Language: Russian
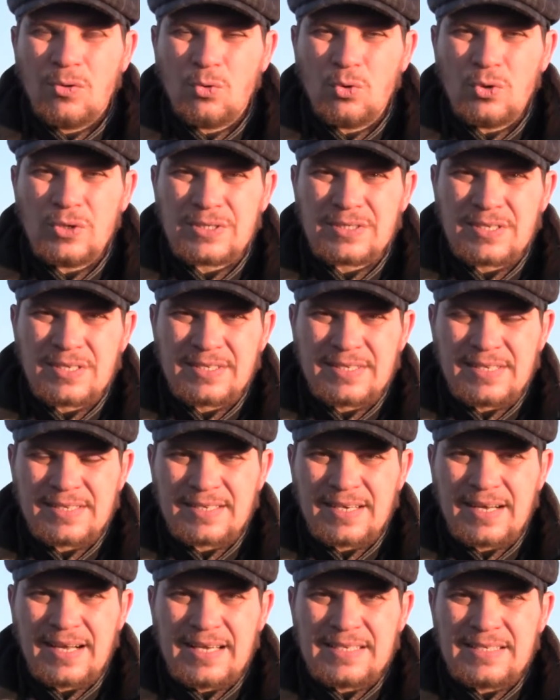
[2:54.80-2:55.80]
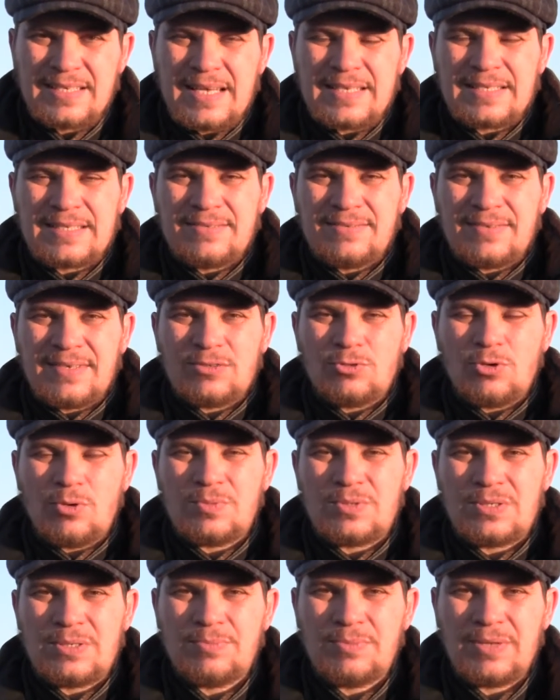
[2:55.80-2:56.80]
Улица сельскохозяйственная,
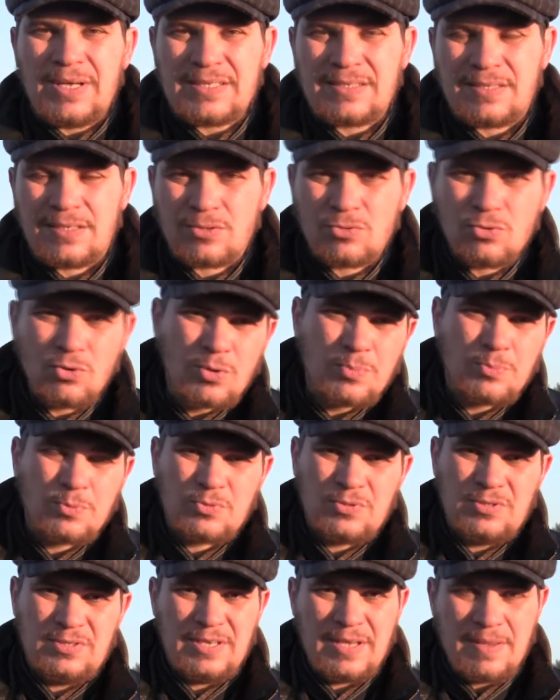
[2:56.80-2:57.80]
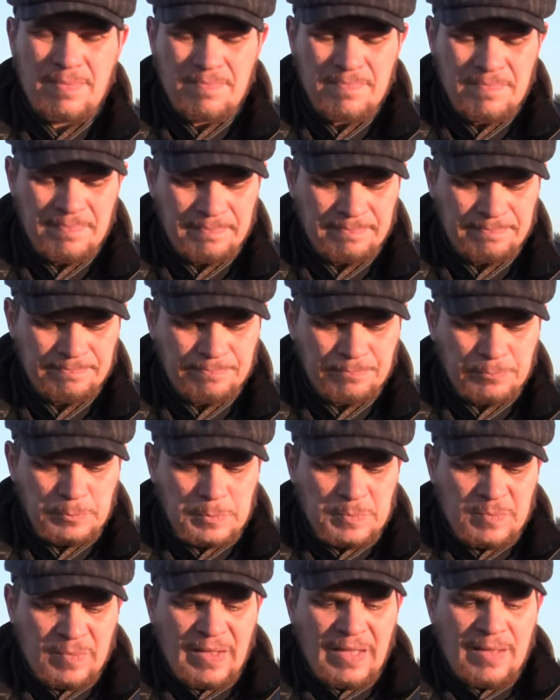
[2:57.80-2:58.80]
дом 17, корпус 7.
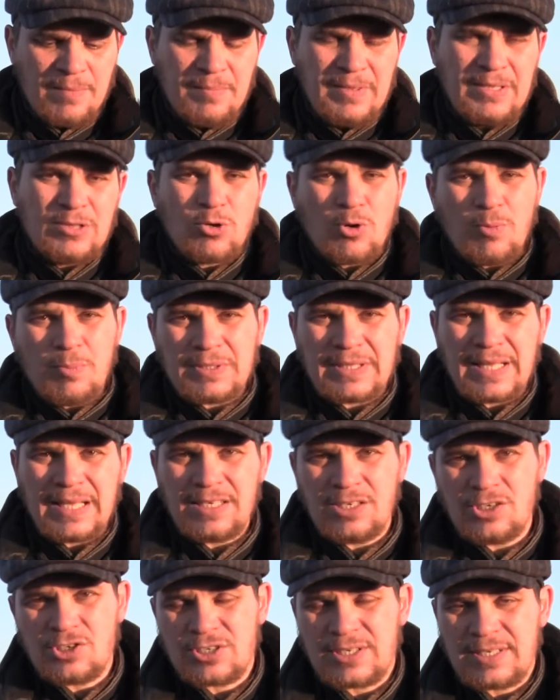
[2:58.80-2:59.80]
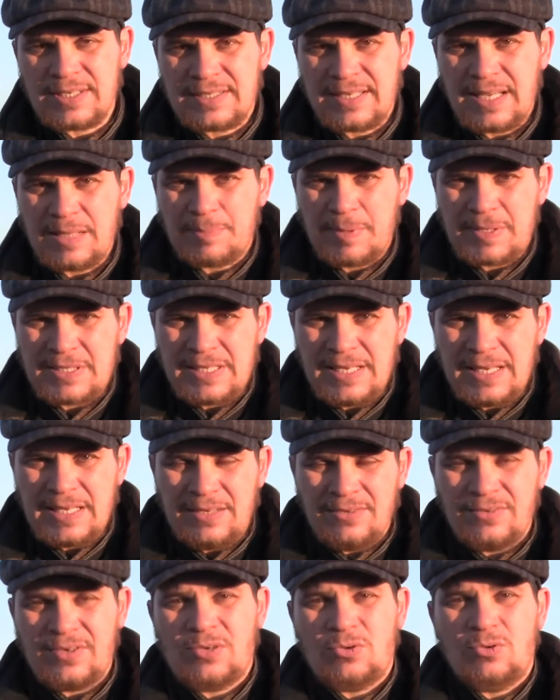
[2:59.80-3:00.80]
Метро Ботанический сад,
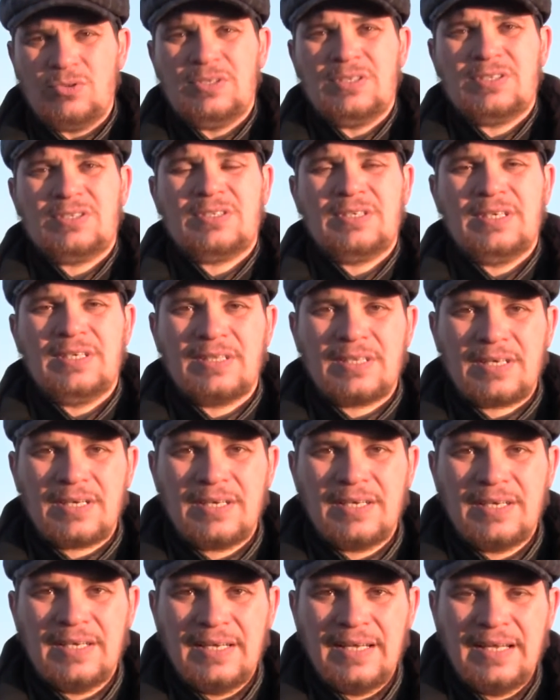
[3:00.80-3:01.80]
последний вагон из центра.